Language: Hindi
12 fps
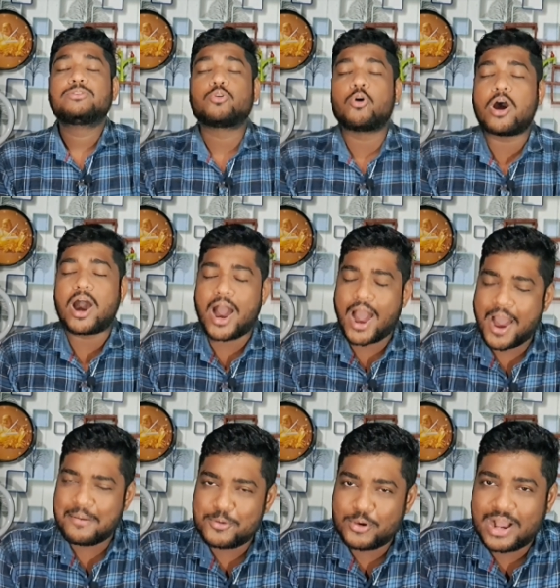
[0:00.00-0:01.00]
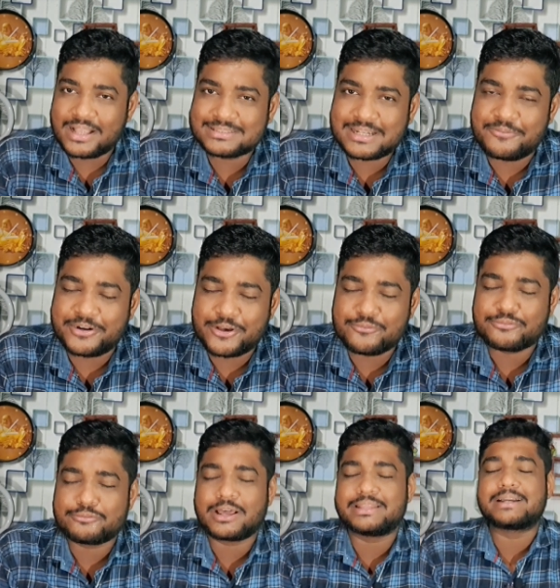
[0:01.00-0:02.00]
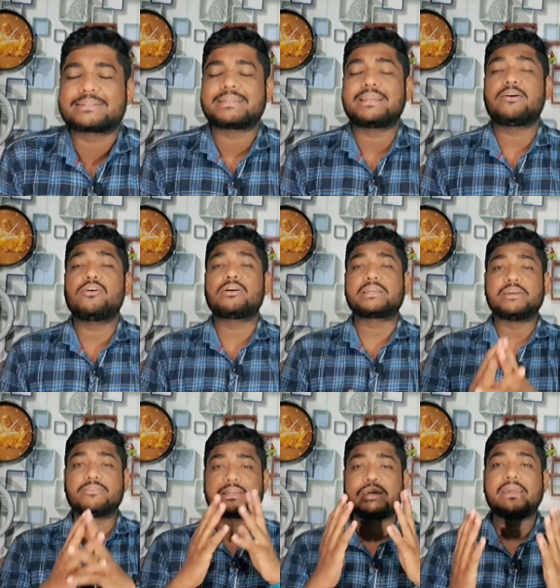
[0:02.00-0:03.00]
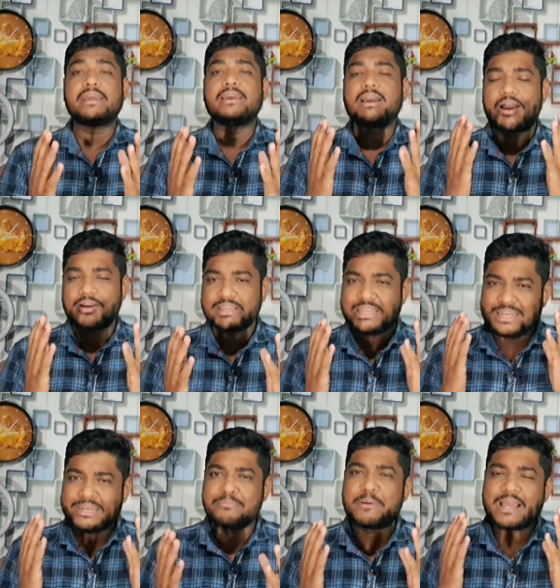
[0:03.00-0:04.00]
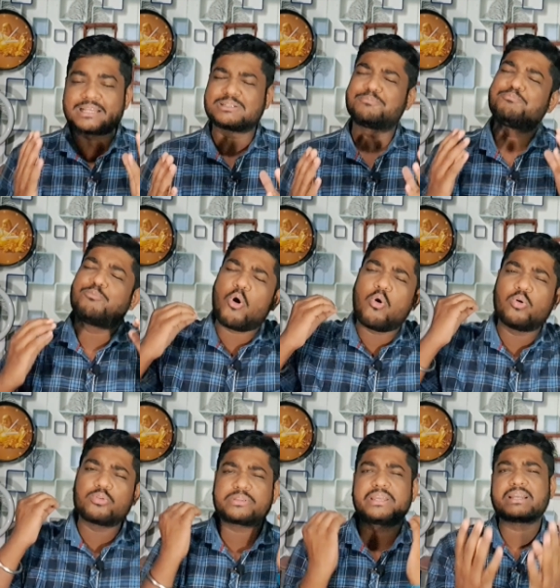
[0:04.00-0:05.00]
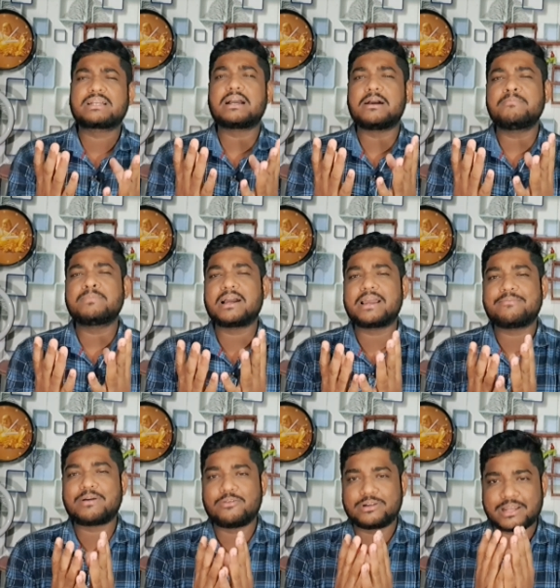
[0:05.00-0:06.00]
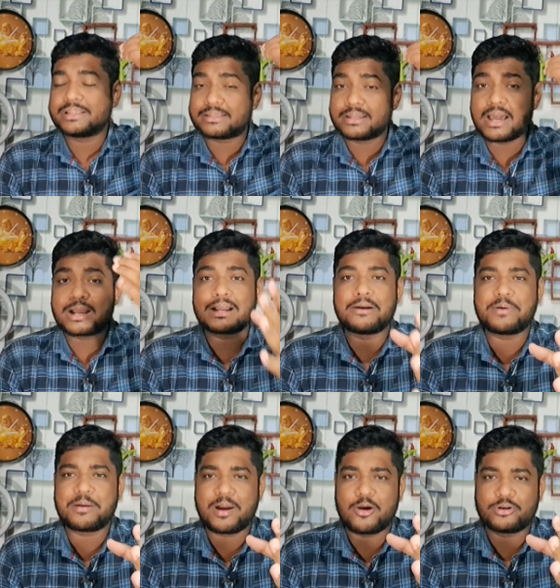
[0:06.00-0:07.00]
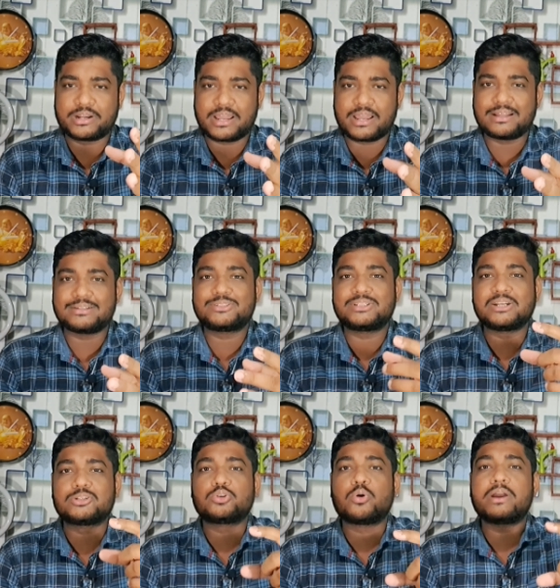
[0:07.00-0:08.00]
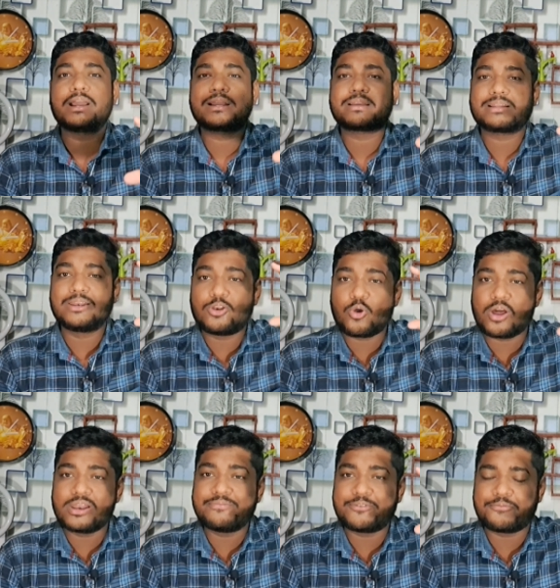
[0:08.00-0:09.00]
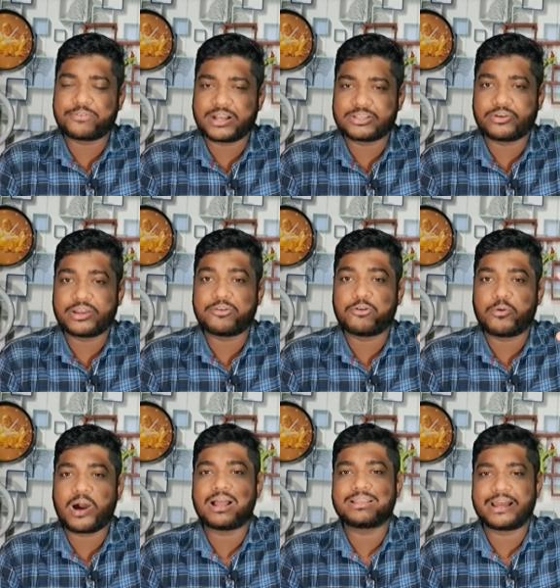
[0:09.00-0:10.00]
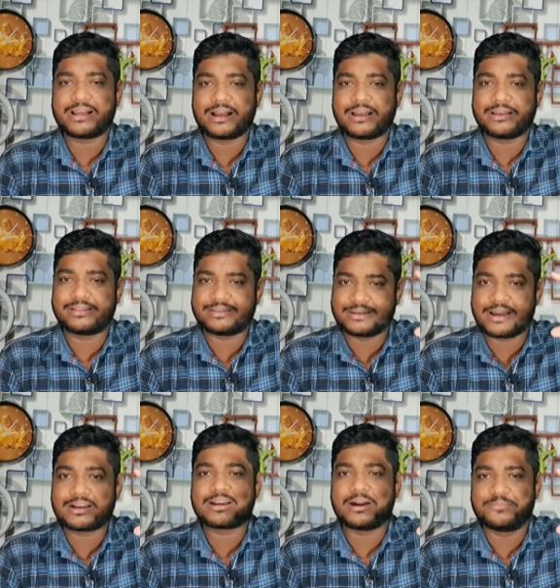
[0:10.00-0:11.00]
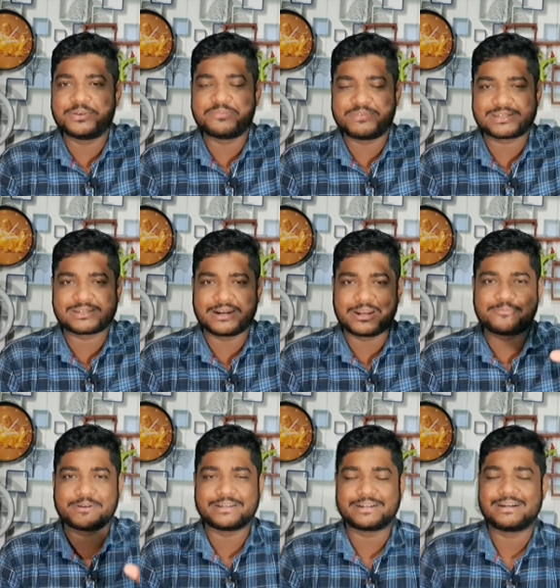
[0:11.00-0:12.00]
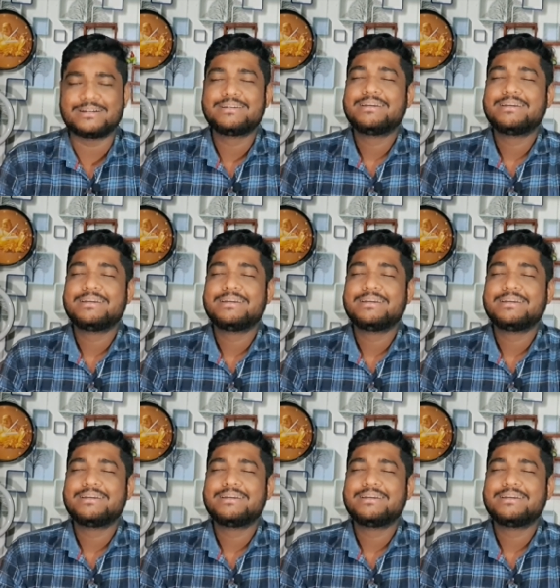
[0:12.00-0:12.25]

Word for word: तो आप लोग आज का वीडियो पूरा देखते रहो क्योंकि इन्वेस्ट बहुत ही कम का अमाउंट है इतना कम अमाउंट है जो एक लॉलीपॉप का जो है वो आ जाएगा इतना कम इन्वेस्ट करना पड़ेगा